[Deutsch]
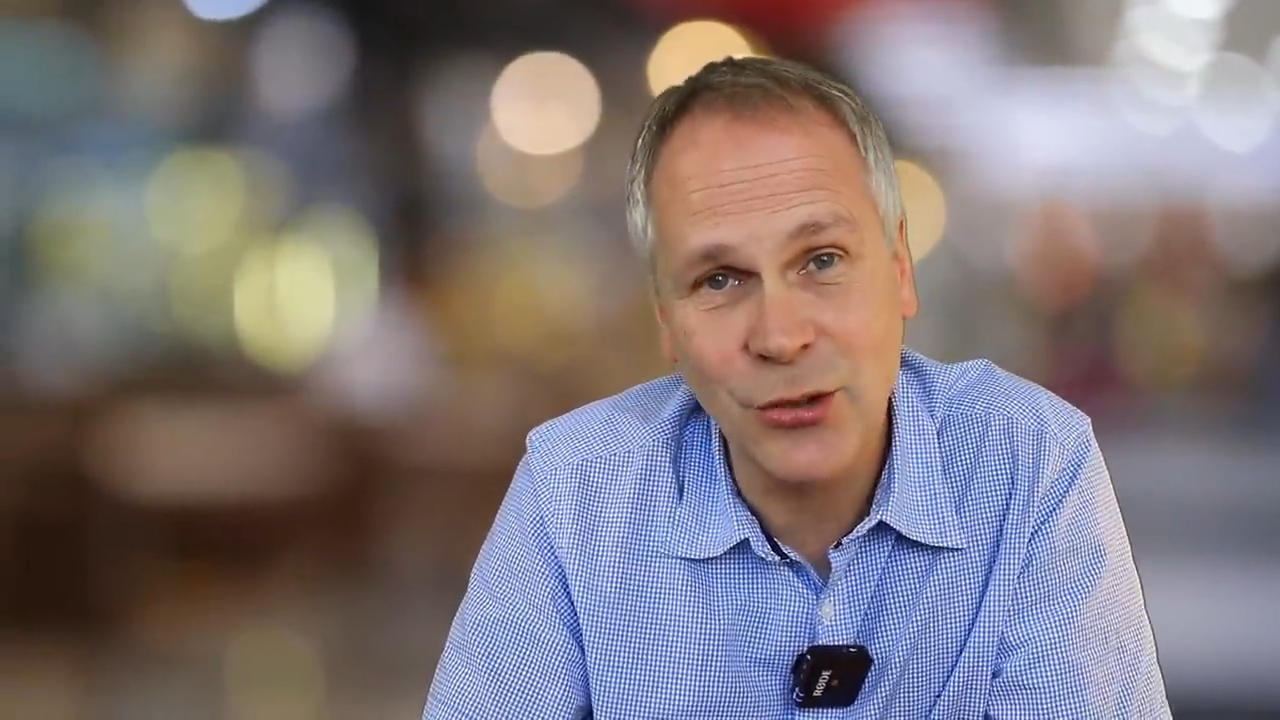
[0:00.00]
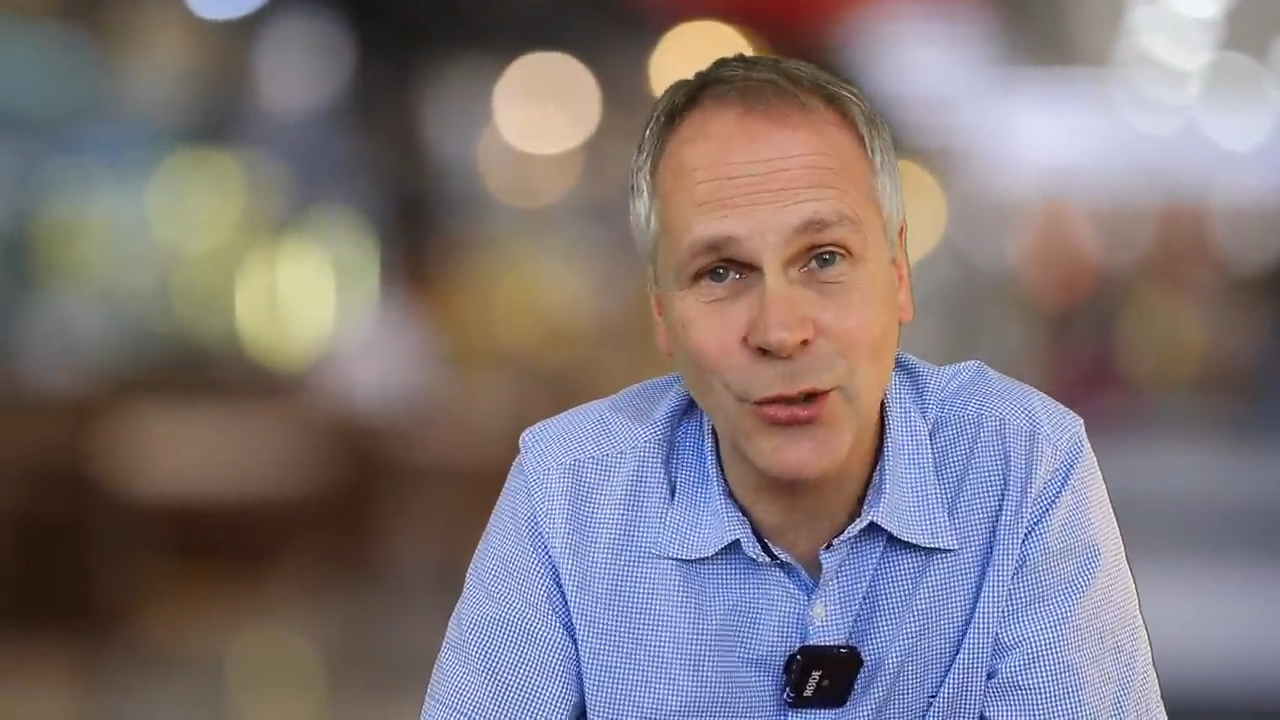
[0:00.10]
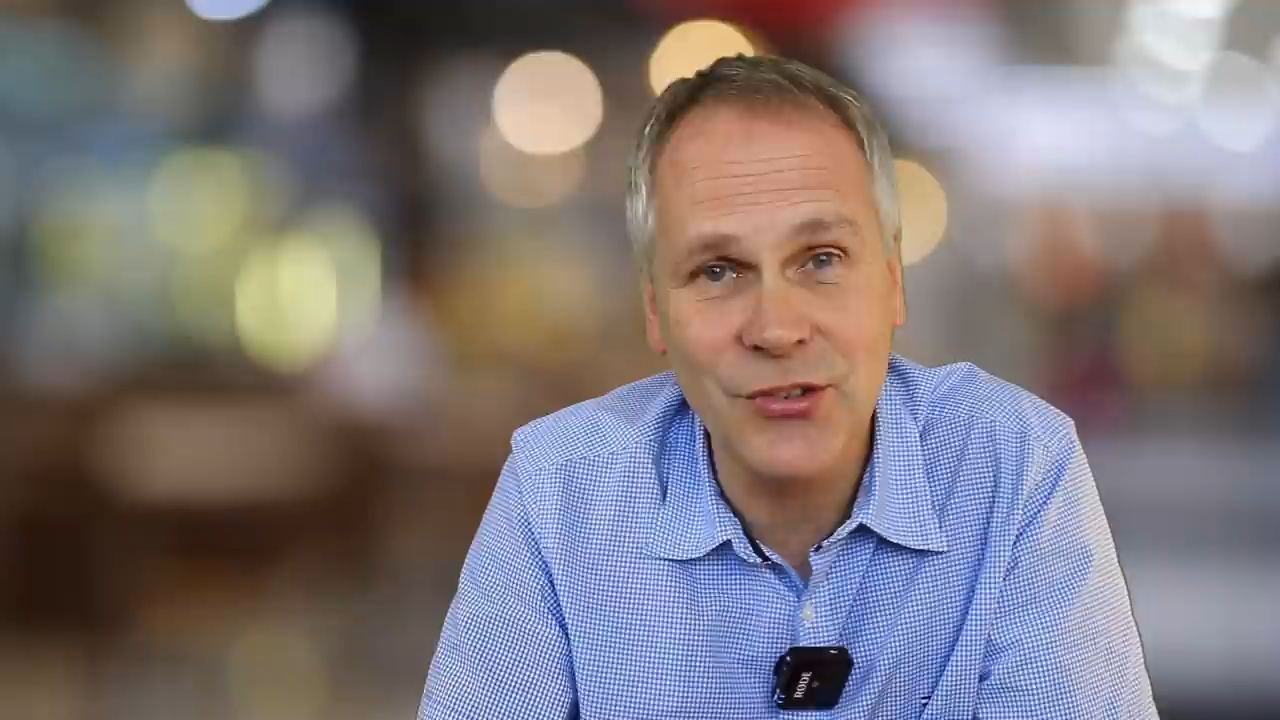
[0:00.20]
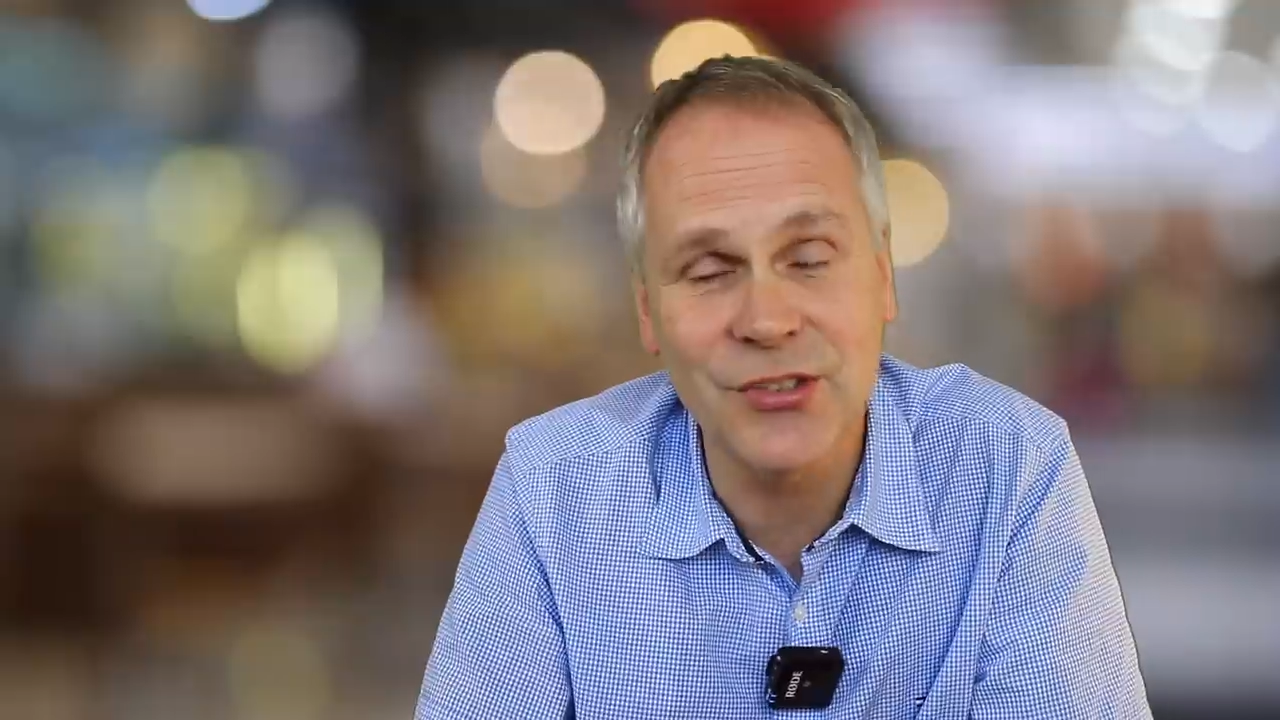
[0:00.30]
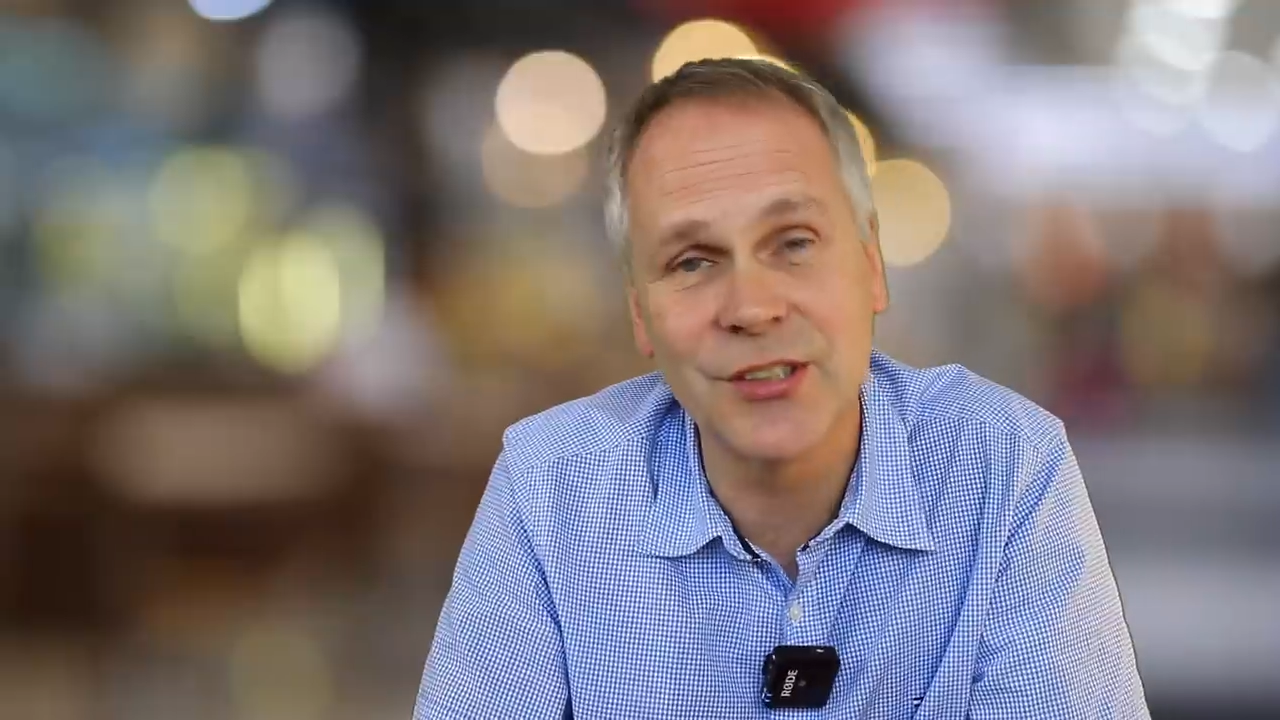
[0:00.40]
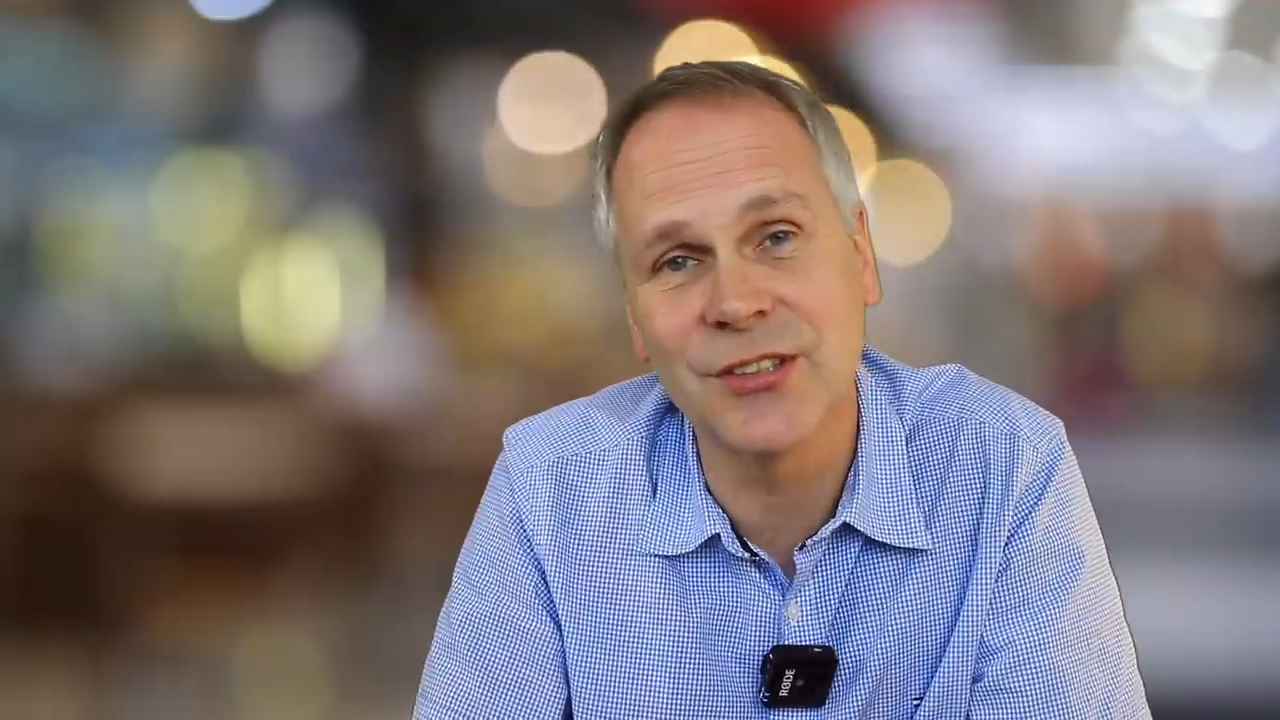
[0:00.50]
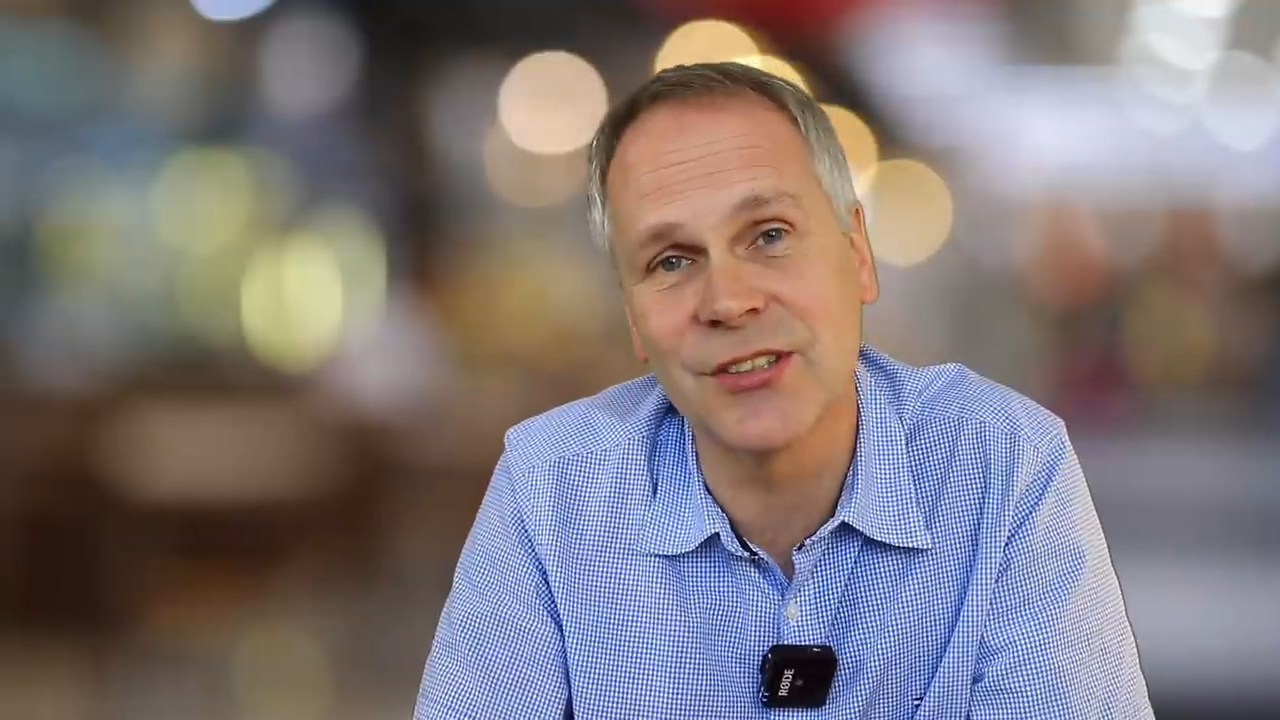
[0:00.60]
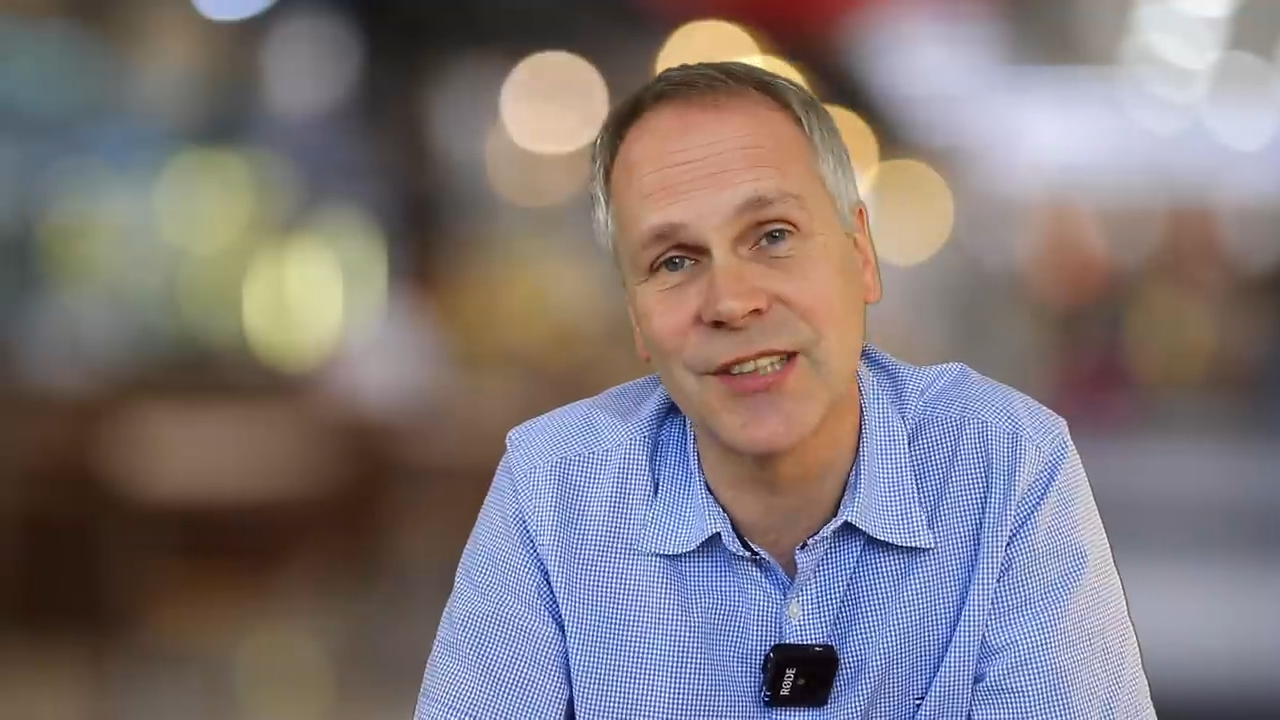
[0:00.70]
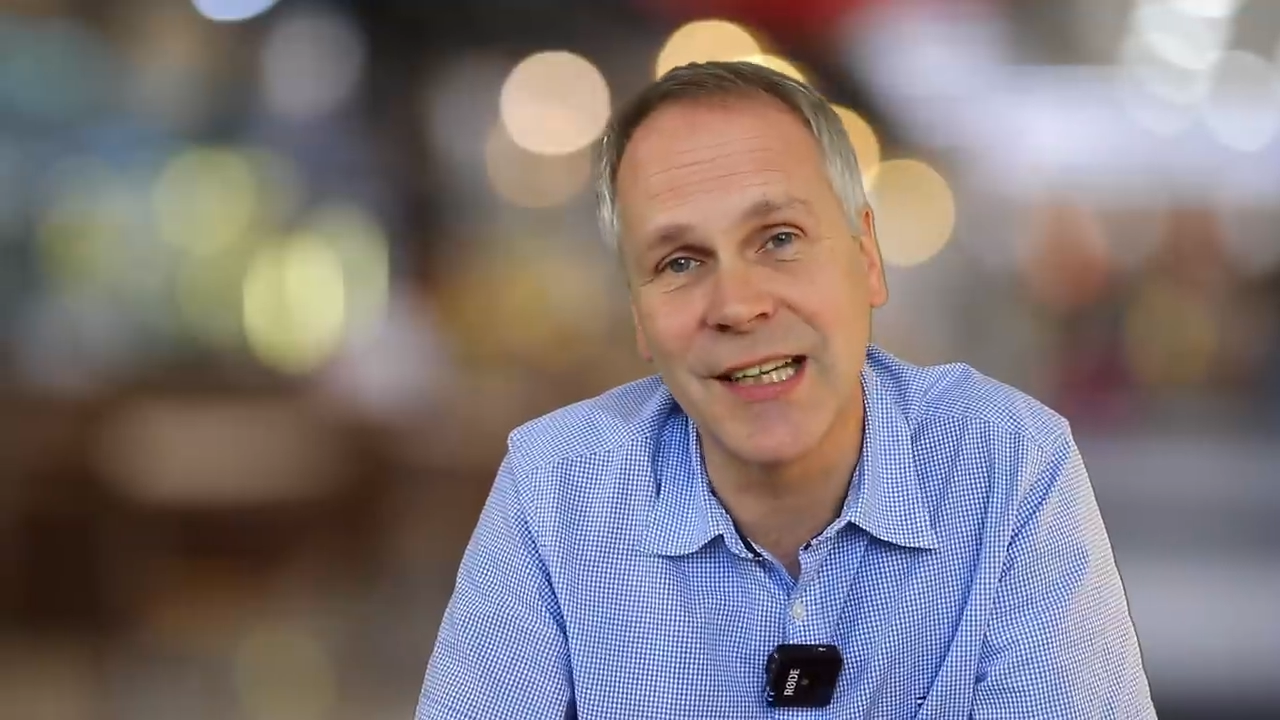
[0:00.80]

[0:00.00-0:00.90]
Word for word: kostet